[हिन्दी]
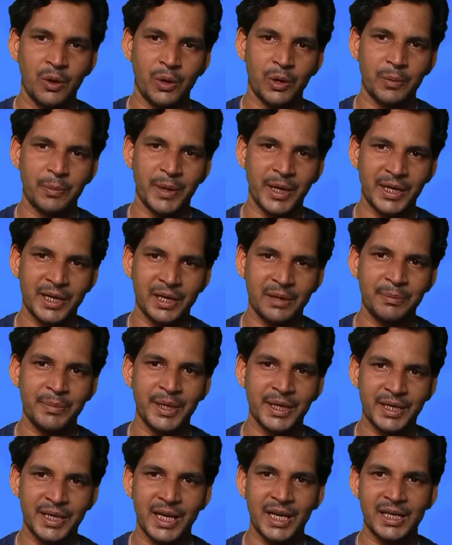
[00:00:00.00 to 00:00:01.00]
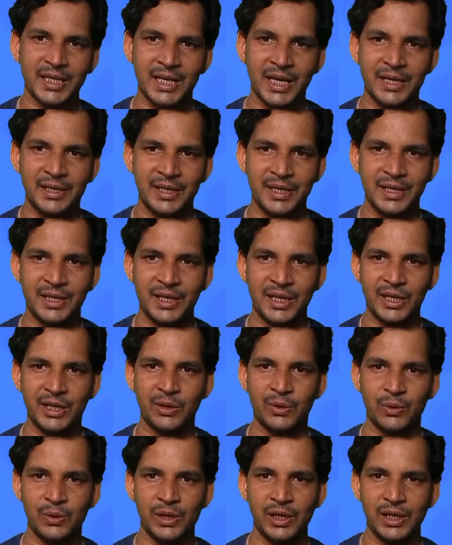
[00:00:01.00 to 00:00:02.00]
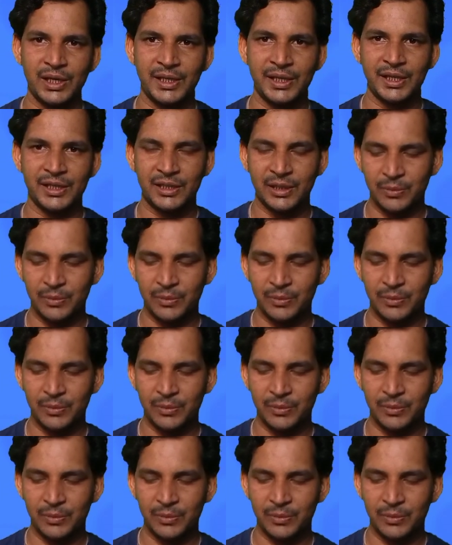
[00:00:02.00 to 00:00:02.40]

और बैठक में क्या क्या निर्णय इन्होंने लिए